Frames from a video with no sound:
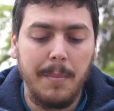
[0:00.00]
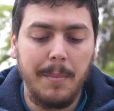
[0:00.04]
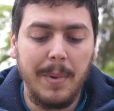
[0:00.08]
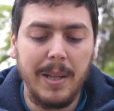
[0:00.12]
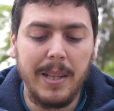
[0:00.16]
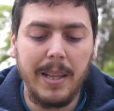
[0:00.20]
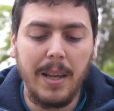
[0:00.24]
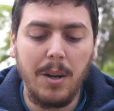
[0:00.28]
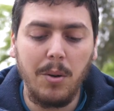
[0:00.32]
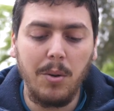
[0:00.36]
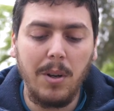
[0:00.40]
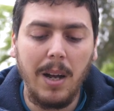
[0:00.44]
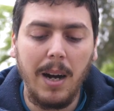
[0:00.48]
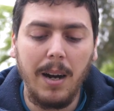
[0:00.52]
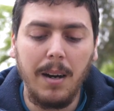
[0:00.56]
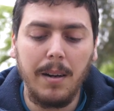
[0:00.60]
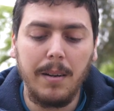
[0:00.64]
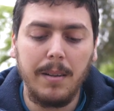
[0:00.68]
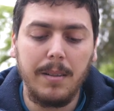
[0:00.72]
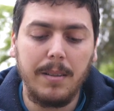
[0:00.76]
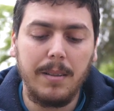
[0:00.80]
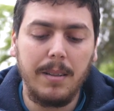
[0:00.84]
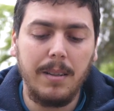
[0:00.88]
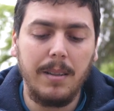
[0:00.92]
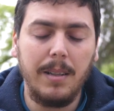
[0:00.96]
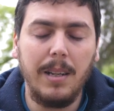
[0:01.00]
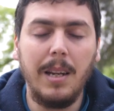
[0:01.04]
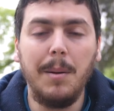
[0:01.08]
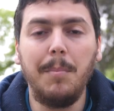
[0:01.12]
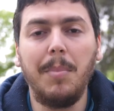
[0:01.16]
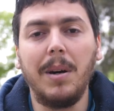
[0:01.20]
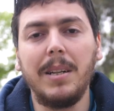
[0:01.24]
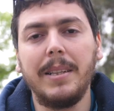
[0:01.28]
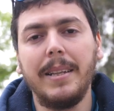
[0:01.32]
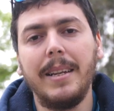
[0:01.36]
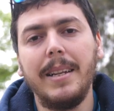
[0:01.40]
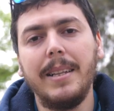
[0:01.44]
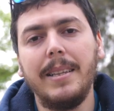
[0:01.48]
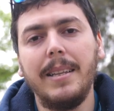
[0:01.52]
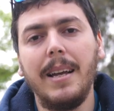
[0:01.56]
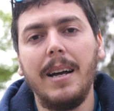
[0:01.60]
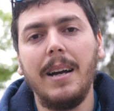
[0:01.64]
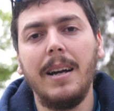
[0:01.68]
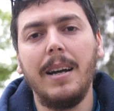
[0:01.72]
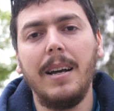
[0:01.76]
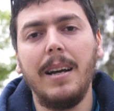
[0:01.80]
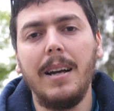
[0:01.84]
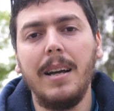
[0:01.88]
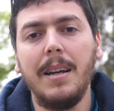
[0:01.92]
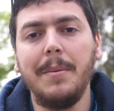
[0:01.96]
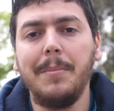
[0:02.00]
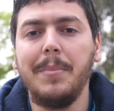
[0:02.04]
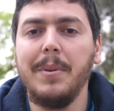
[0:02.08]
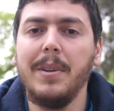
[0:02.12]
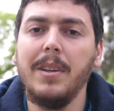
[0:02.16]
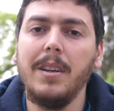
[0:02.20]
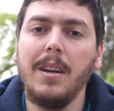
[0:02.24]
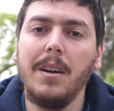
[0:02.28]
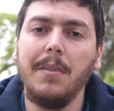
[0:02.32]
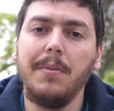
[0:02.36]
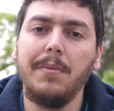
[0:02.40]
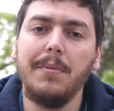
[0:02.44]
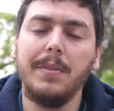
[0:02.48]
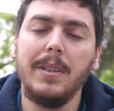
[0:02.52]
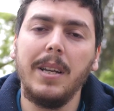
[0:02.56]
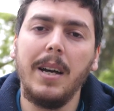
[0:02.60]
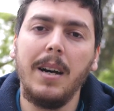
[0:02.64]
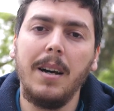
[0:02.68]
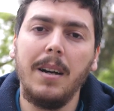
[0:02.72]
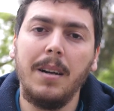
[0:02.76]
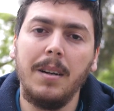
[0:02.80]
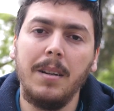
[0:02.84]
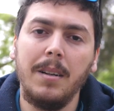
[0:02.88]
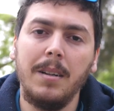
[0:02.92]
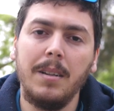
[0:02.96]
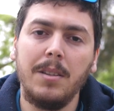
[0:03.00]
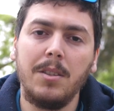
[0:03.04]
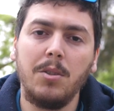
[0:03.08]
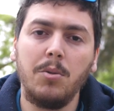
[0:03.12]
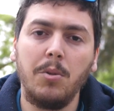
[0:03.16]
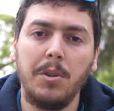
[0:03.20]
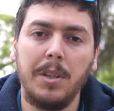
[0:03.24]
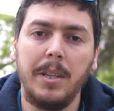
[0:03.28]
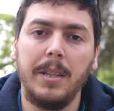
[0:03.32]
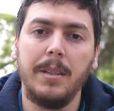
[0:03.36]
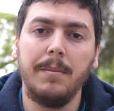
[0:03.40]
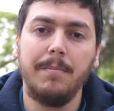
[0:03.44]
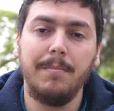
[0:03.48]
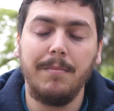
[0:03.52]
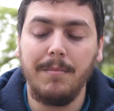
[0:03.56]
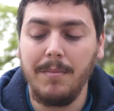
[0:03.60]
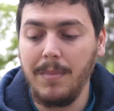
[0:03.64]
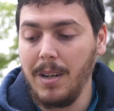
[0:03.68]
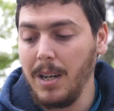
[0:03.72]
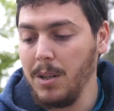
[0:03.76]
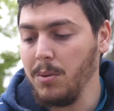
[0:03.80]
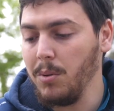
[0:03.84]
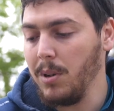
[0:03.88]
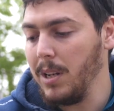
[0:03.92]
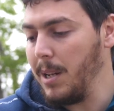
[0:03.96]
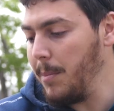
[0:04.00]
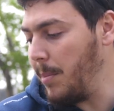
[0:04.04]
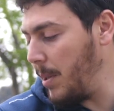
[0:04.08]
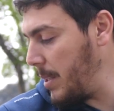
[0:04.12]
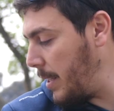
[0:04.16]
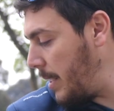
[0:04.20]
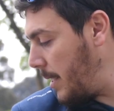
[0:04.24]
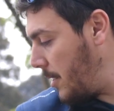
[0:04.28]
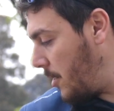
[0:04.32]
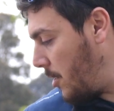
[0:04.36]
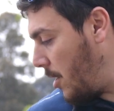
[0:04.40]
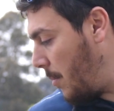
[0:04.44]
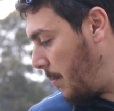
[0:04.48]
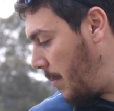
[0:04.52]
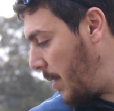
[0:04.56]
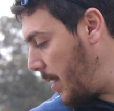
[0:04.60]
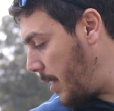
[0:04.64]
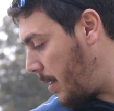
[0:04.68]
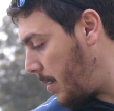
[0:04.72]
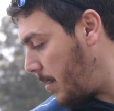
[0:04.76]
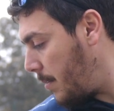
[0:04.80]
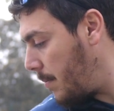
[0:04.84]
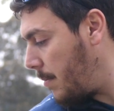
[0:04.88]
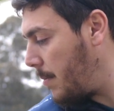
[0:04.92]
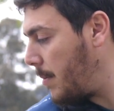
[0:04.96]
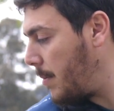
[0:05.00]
مي داروا لها لي باتري تاع ان بي اف تاع سوني هذوك لي باتري شابين